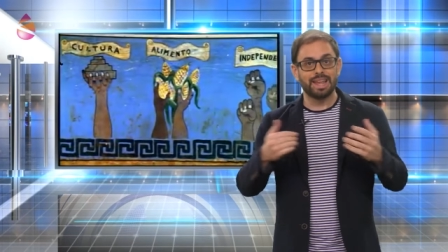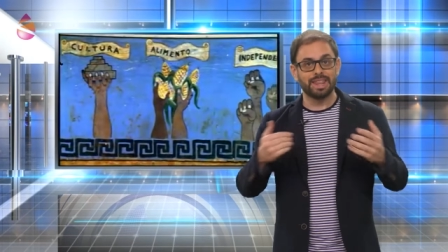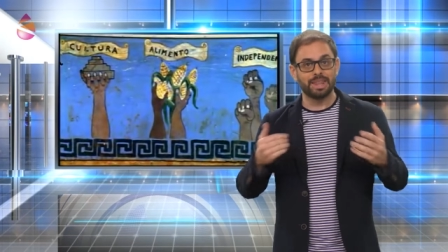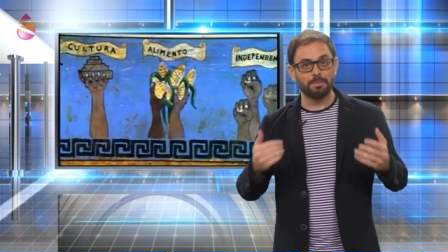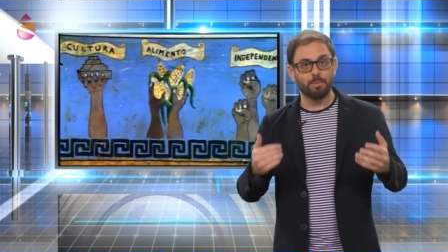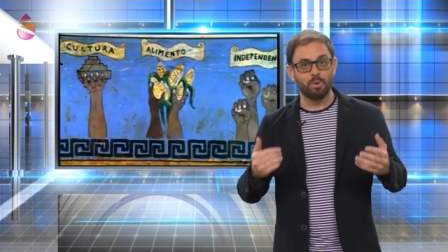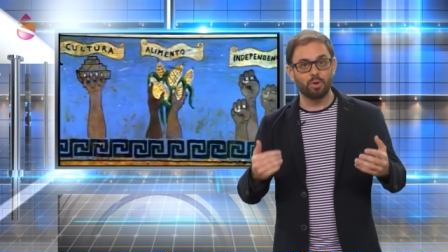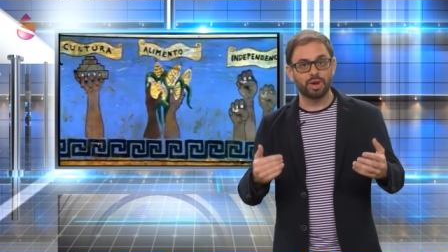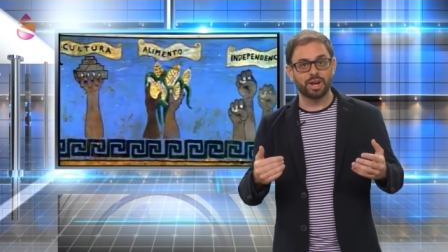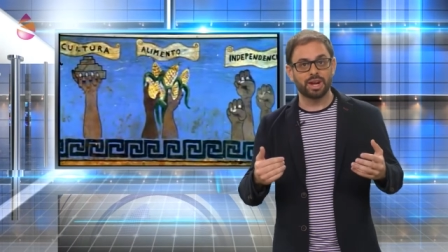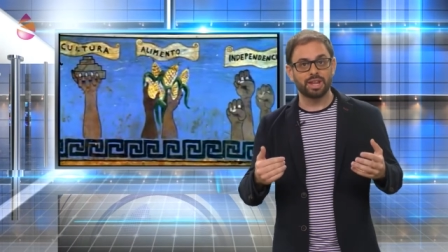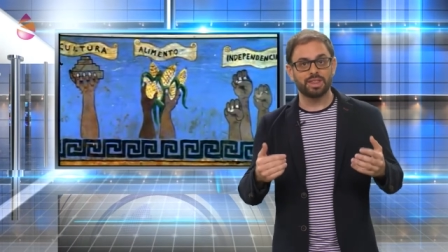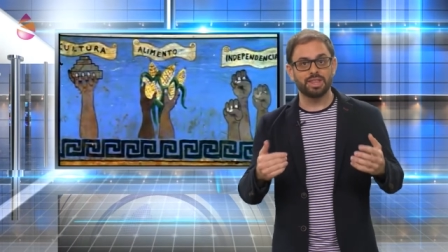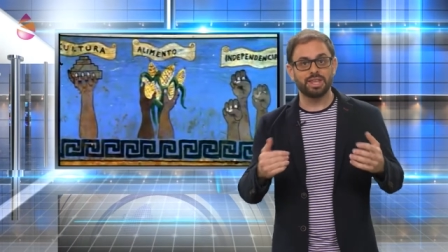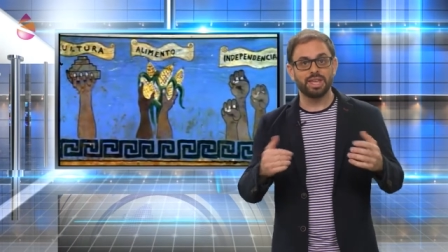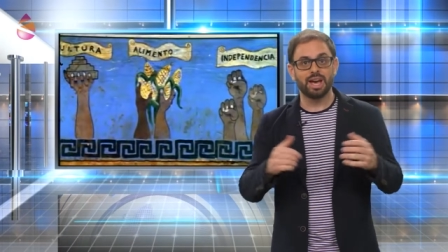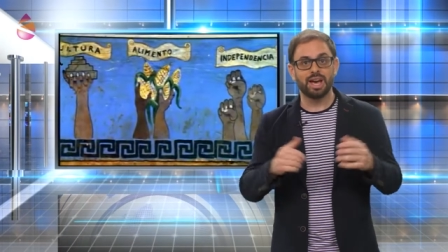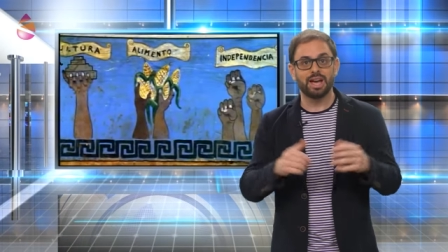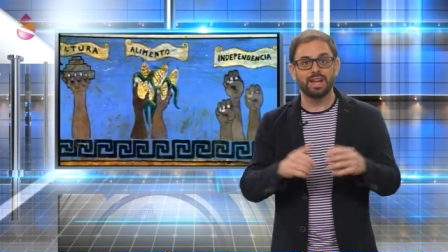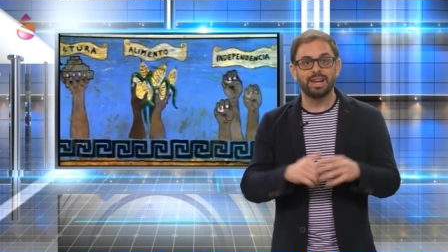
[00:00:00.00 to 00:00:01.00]
la
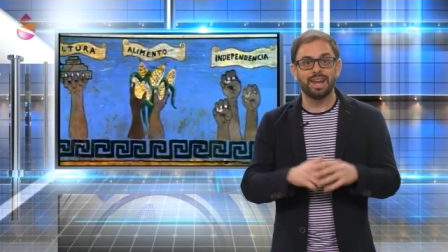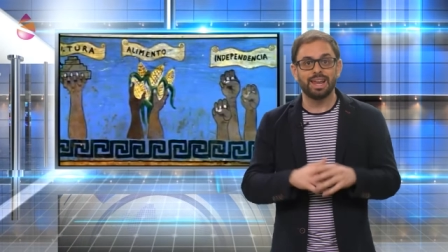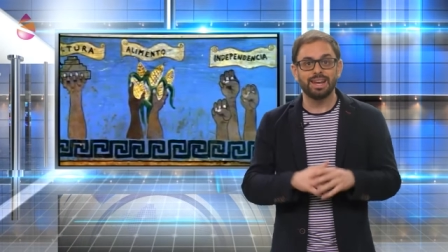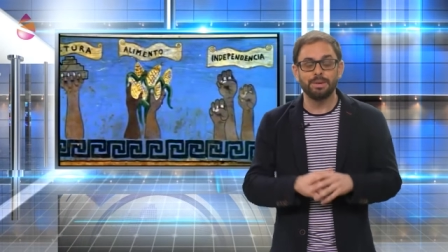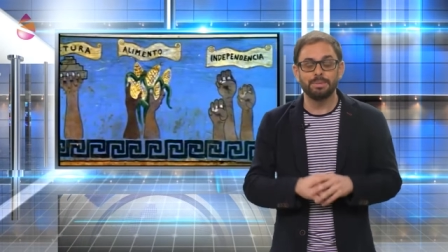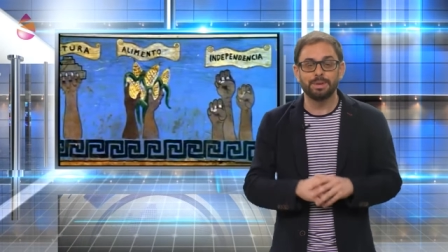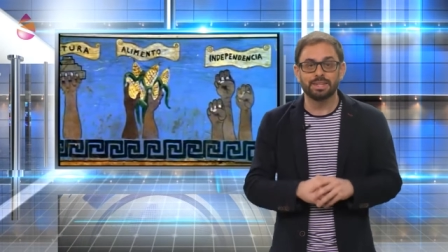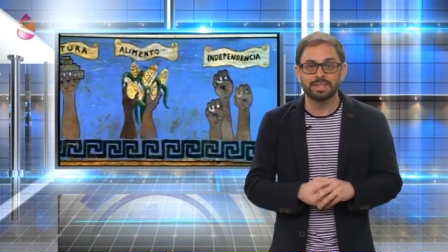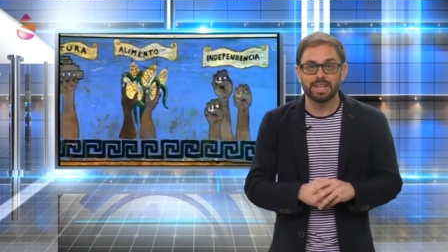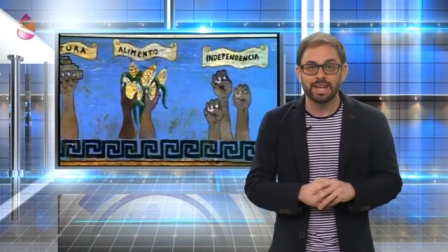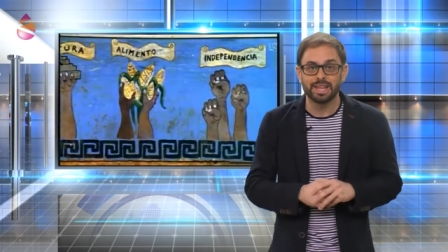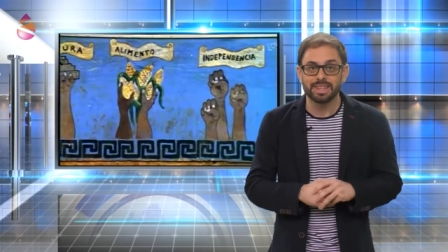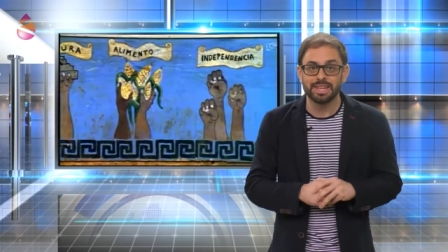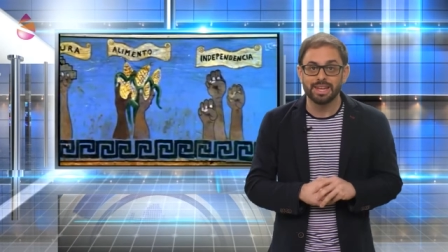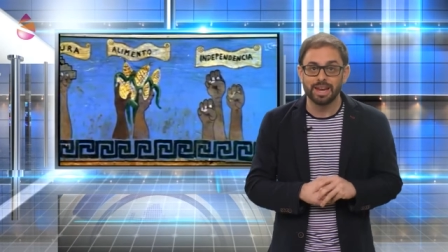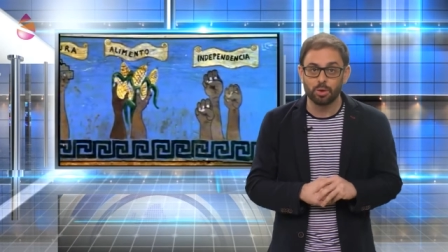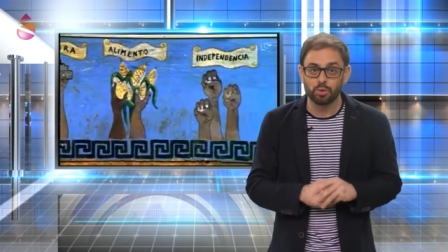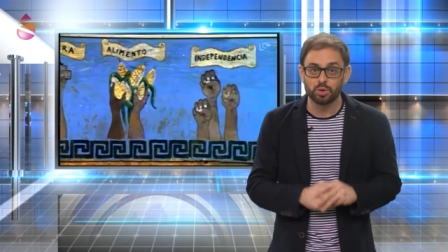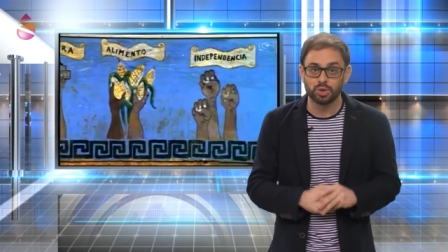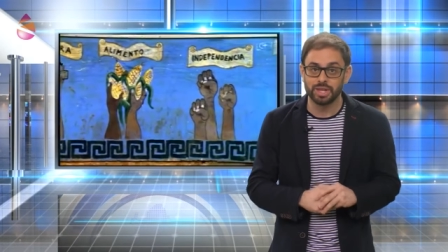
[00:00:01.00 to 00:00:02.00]
democracia, la libertad
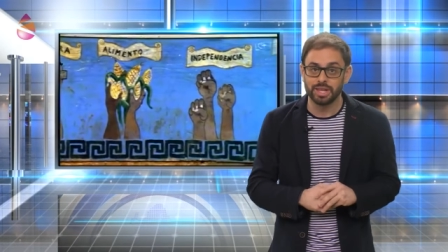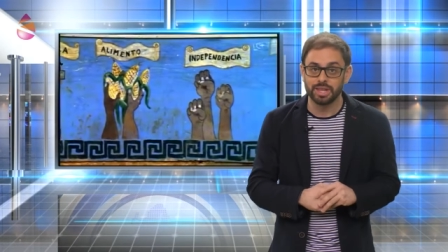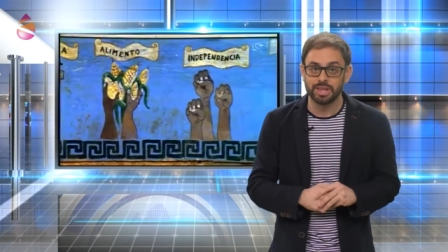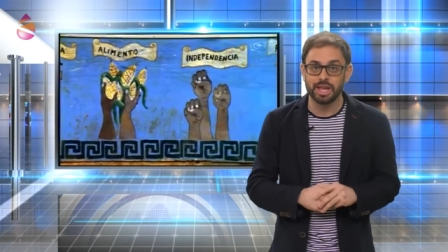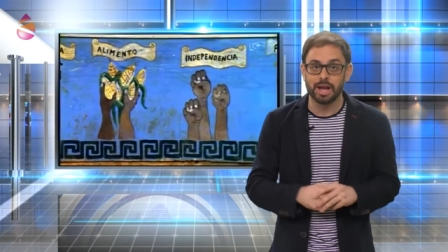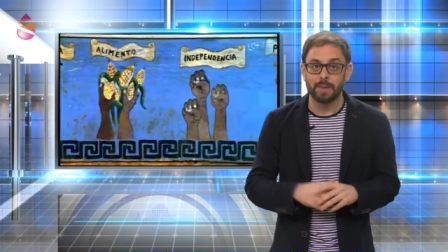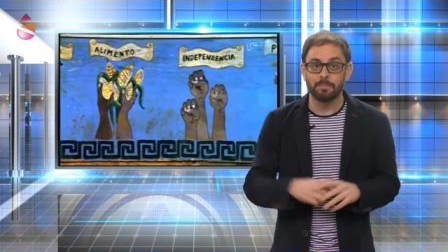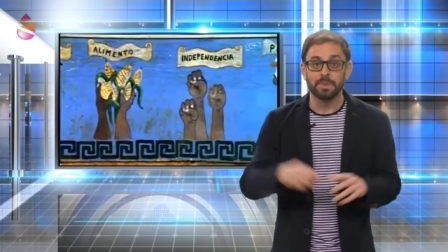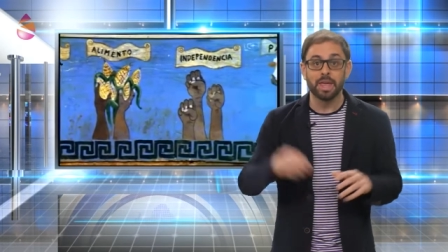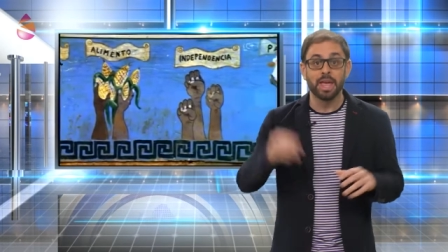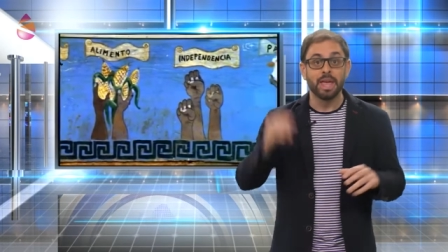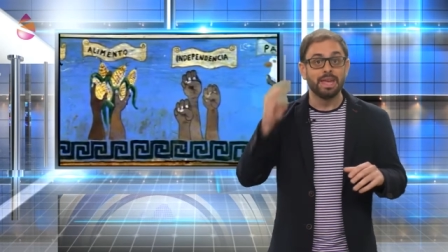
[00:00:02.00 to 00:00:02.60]
y la justicia.